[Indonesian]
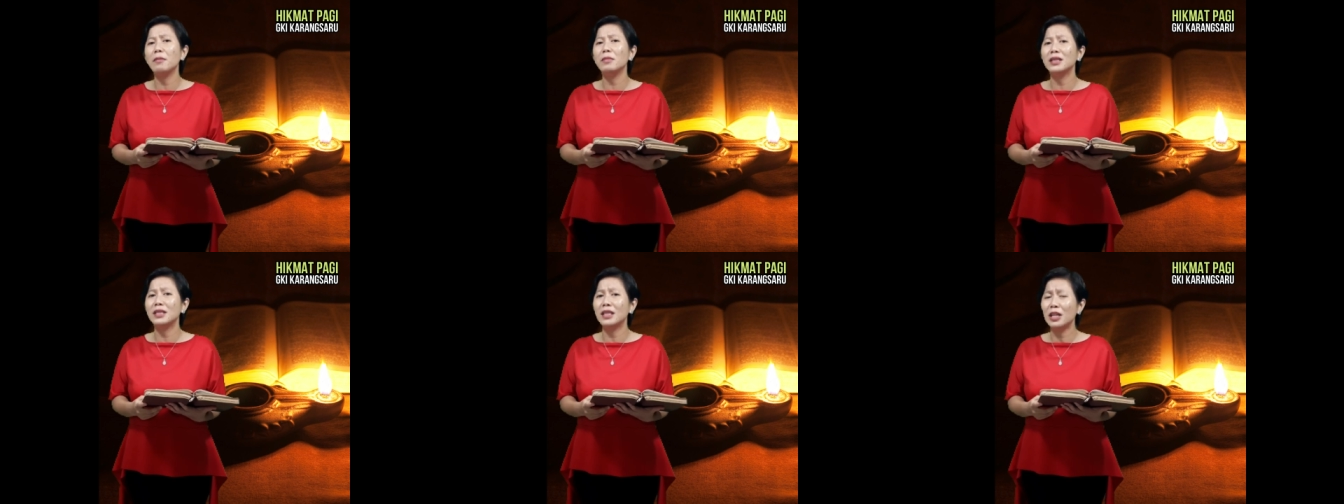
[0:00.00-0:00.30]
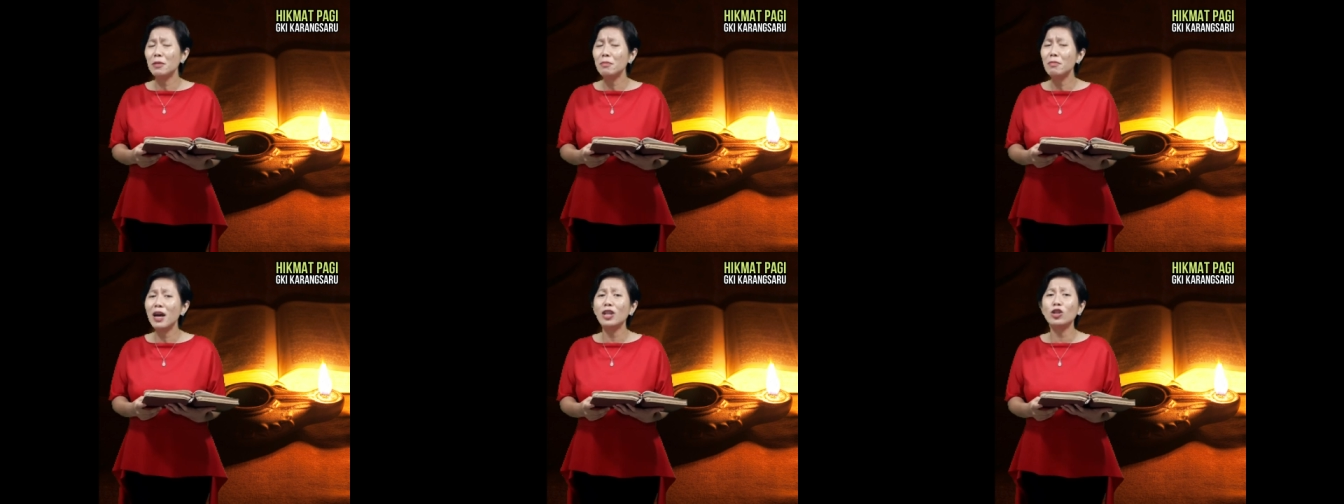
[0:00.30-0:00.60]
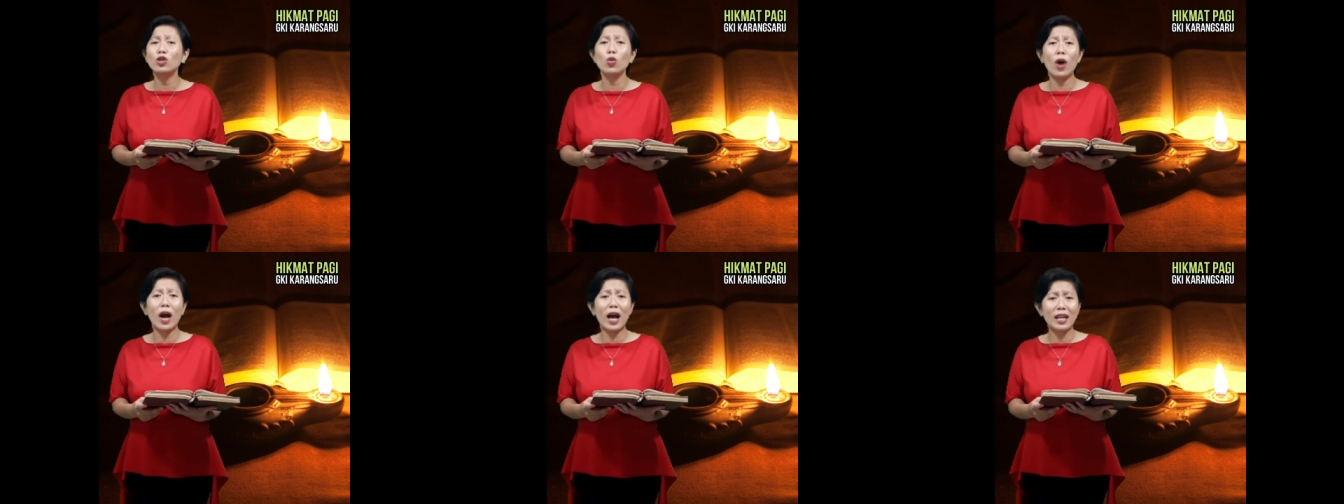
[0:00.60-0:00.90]
menerima
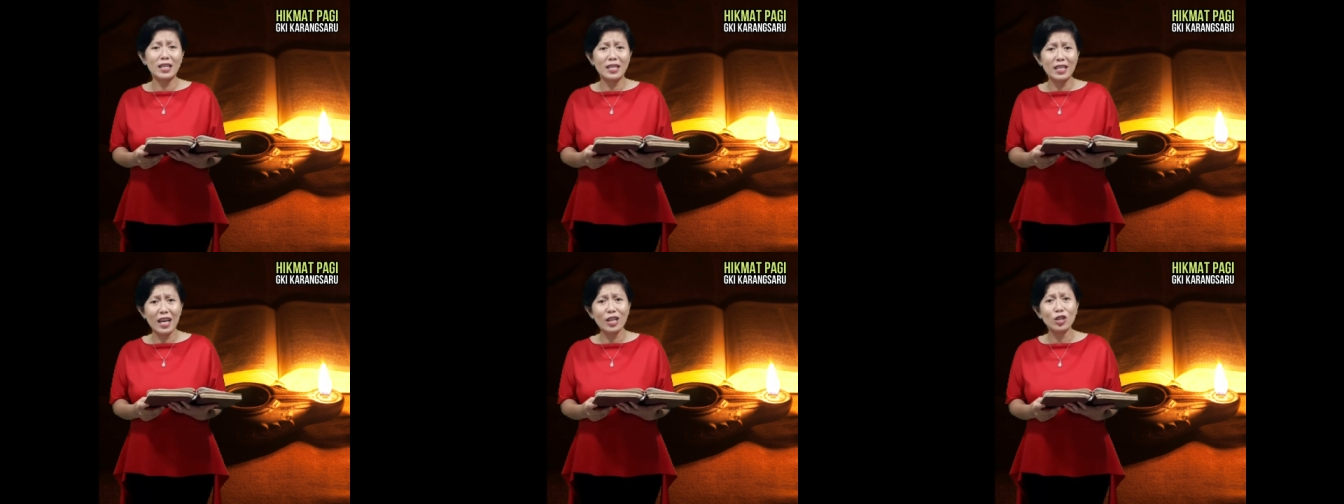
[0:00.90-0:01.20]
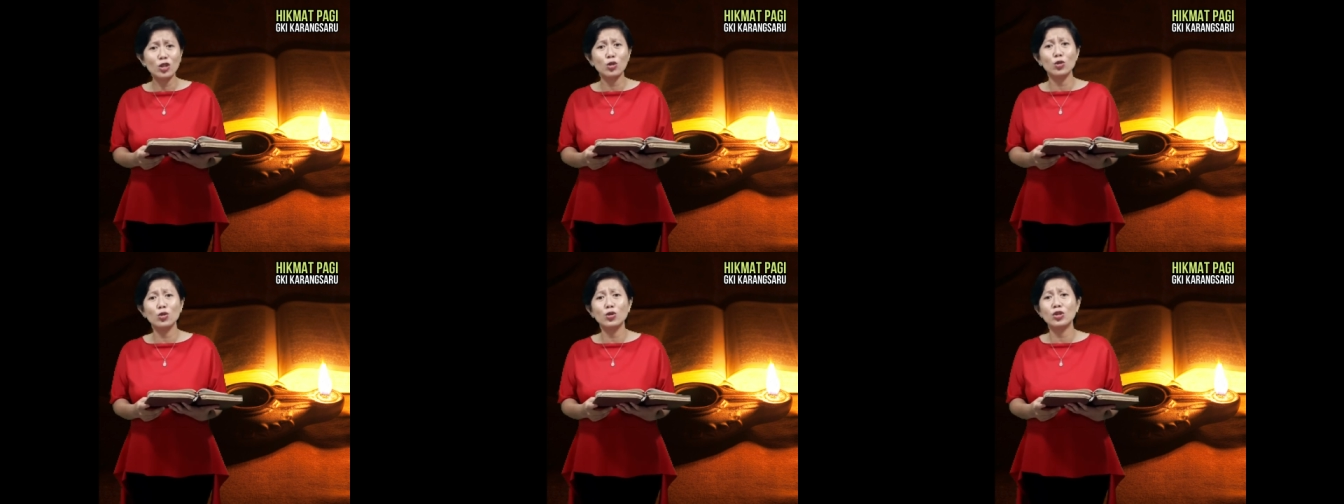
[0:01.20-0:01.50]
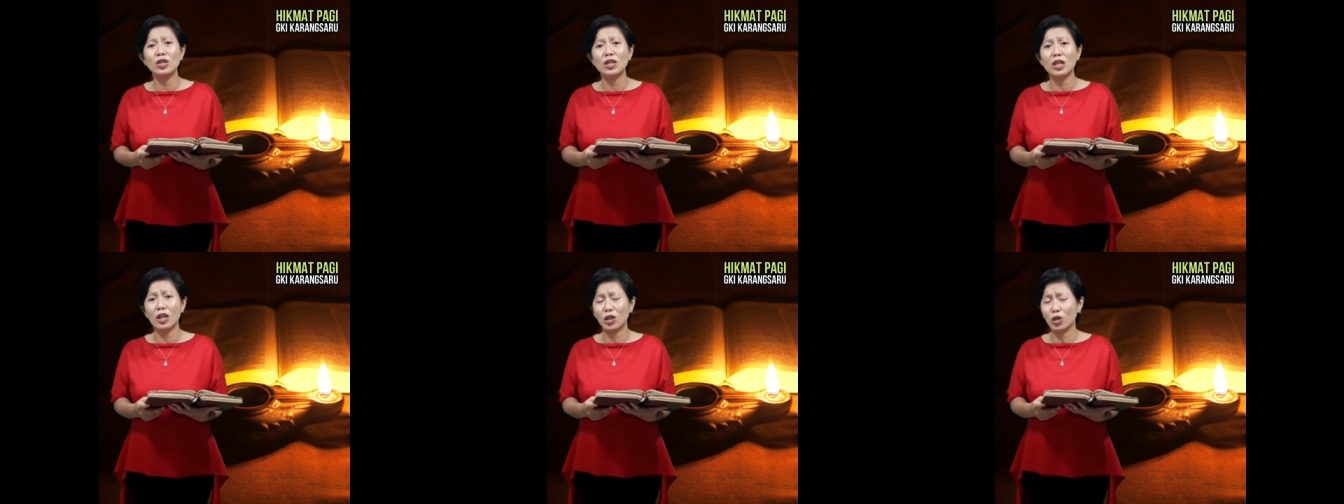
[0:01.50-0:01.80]
Tuhan
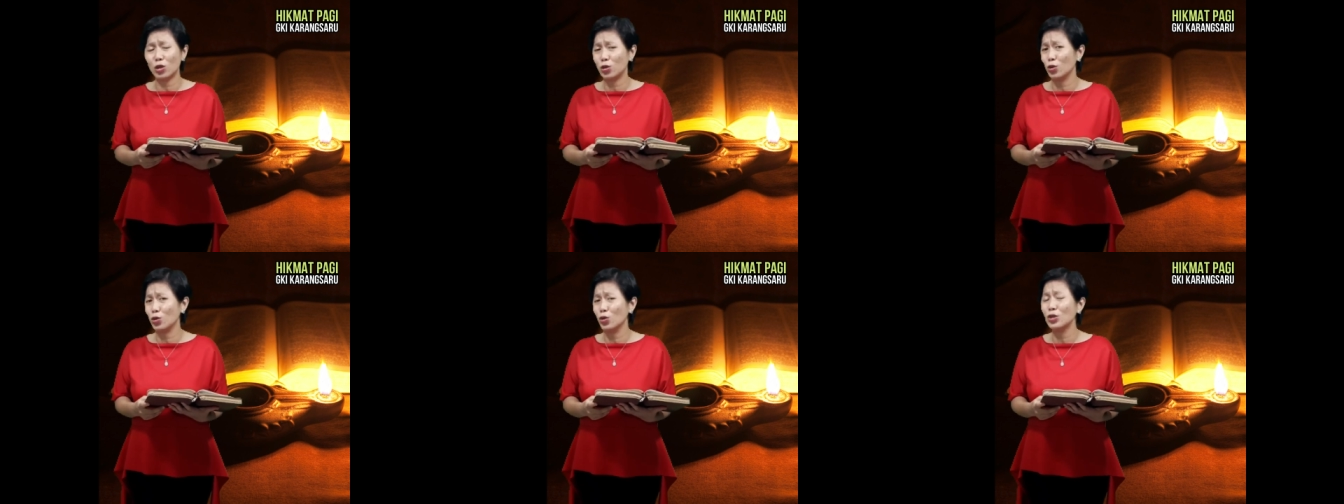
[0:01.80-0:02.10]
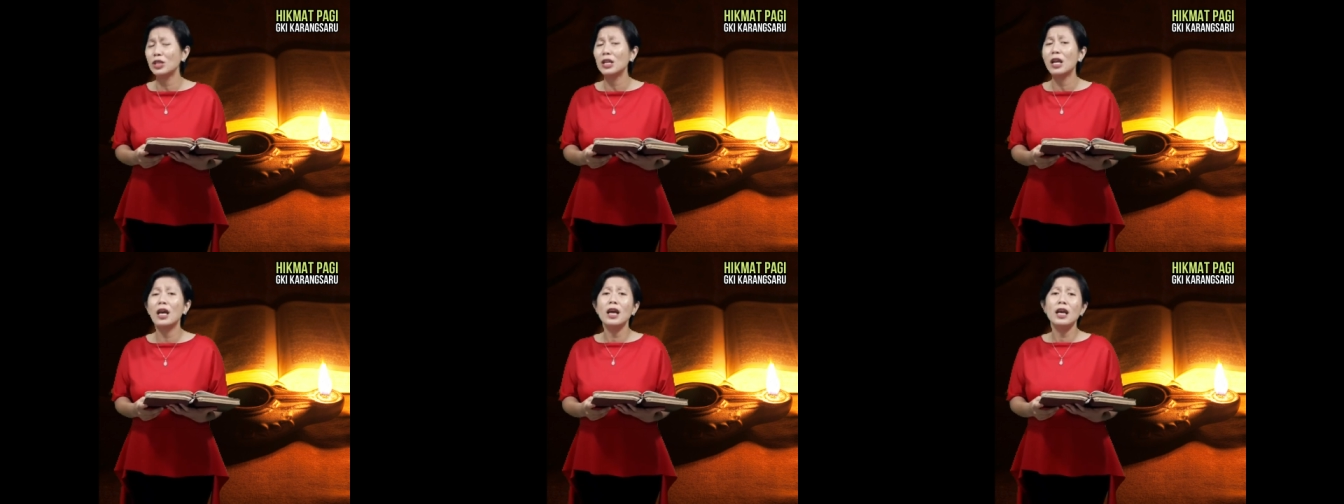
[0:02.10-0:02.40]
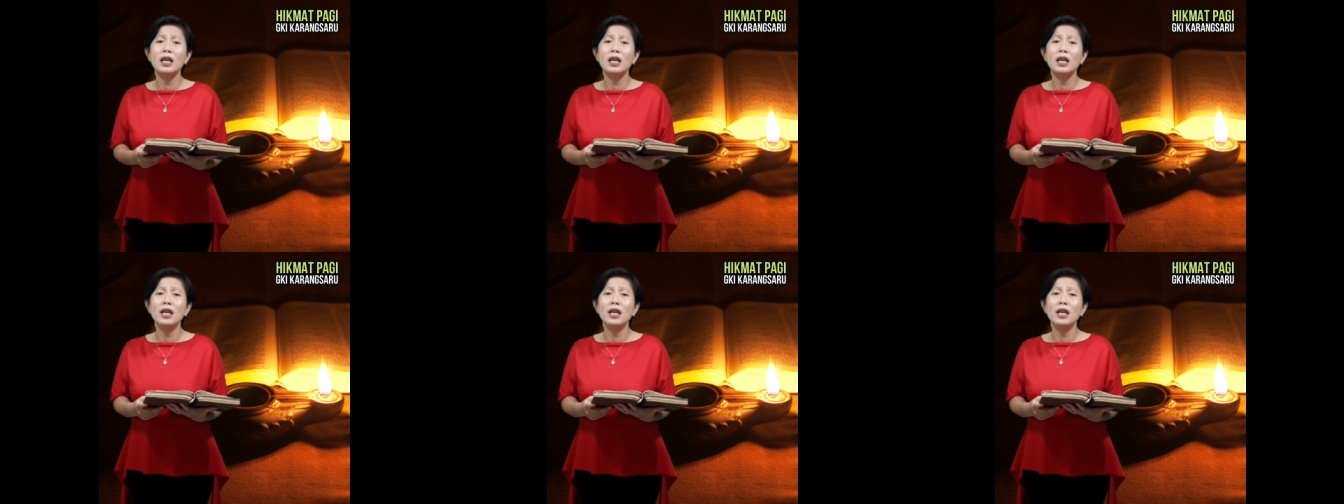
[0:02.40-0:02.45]
Yesus Kristus